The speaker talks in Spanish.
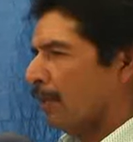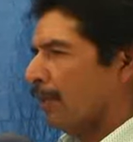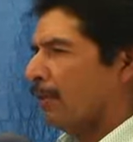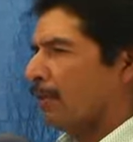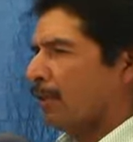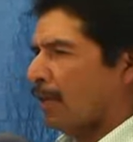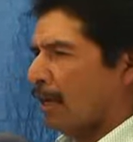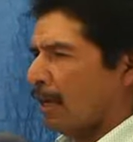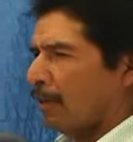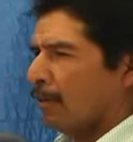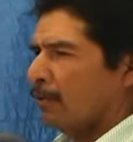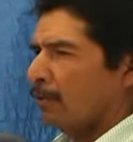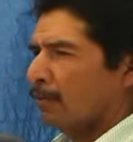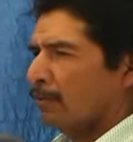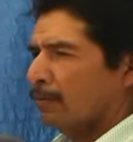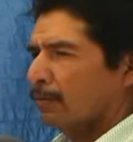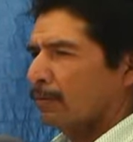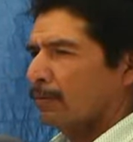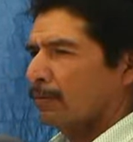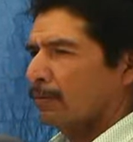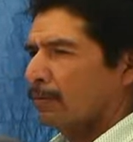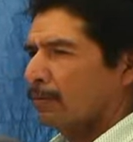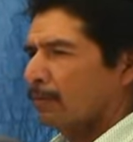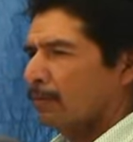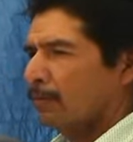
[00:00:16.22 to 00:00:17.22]
20 años,
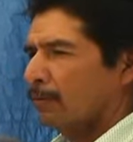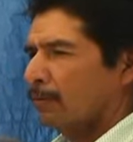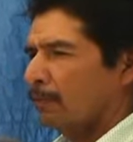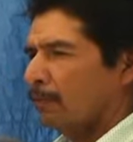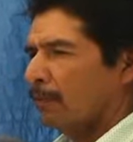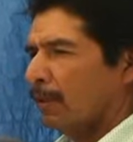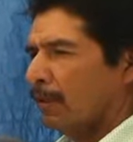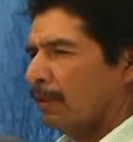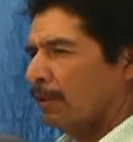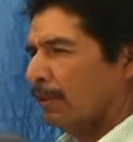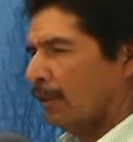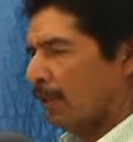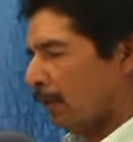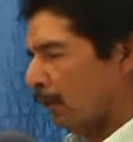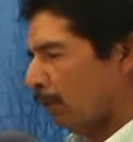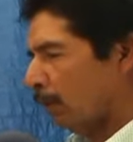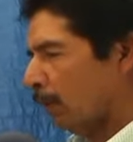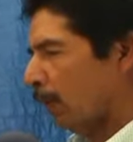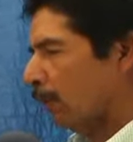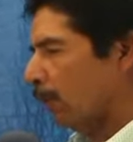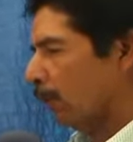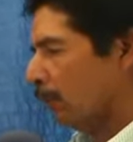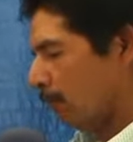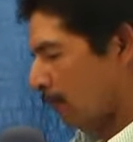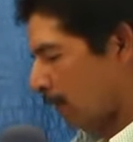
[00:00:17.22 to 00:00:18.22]
20 años
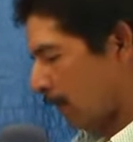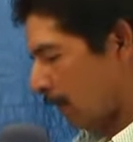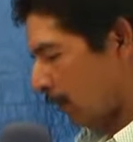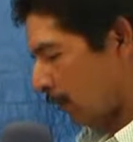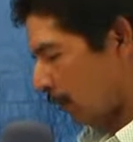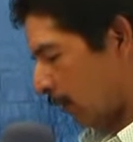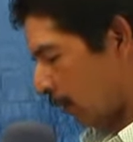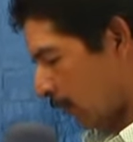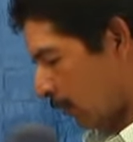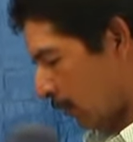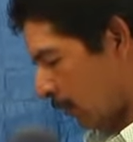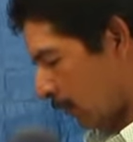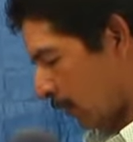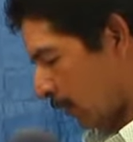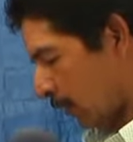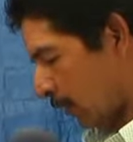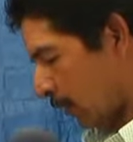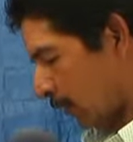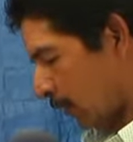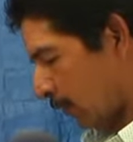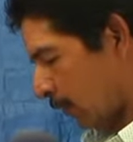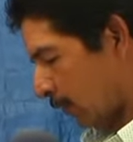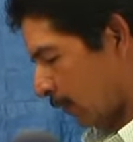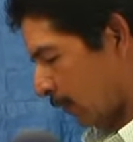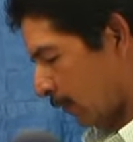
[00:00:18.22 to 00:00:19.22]
más o menos es lo que
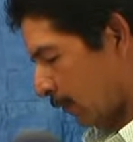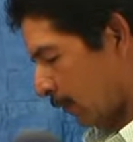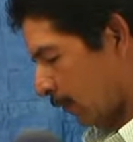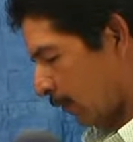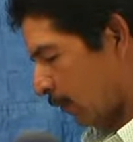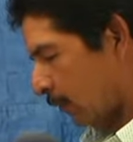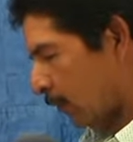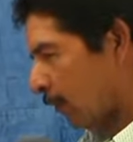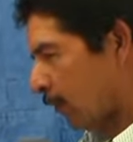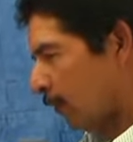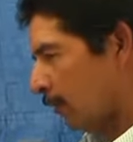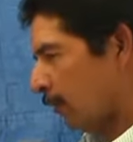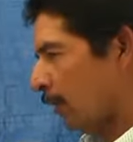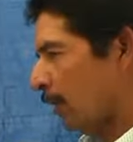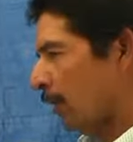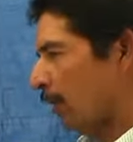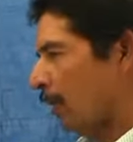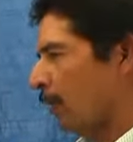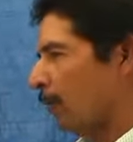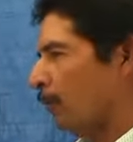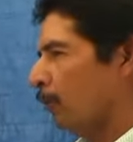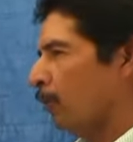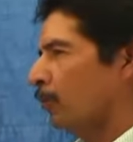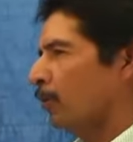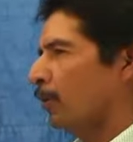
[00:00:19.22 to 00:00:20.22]

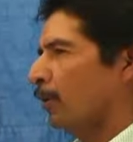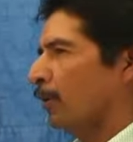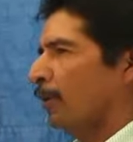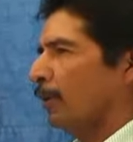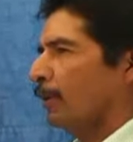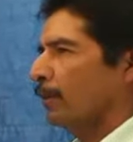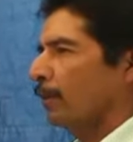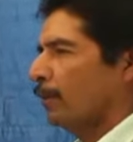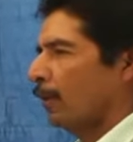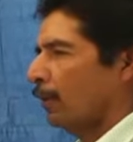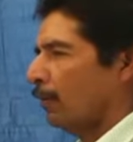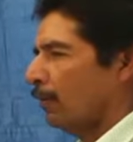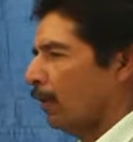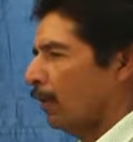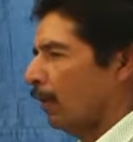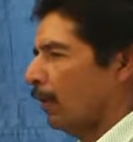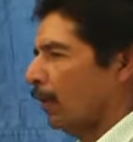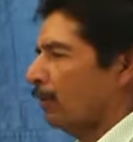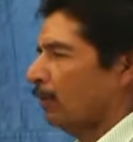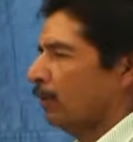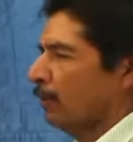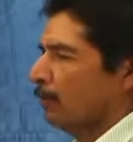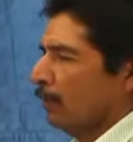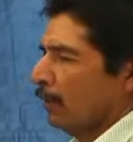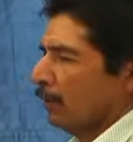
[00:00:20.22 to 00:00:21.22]
tenemos de
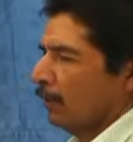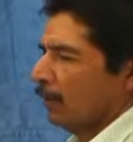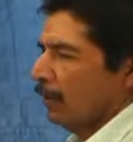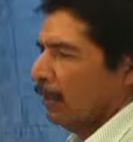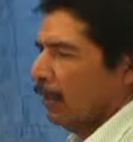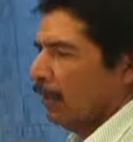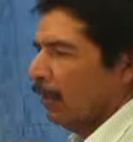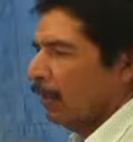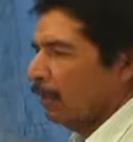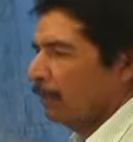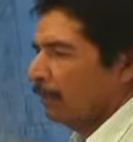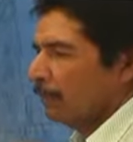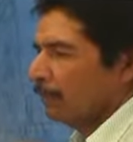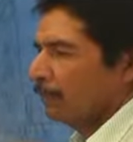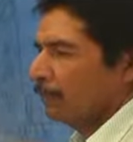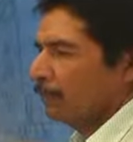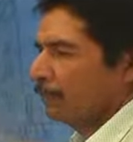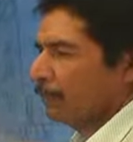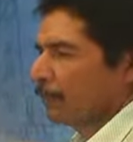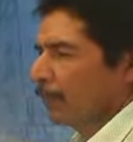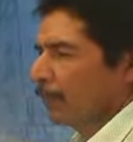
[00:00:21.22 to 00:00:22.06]
trabajar este material.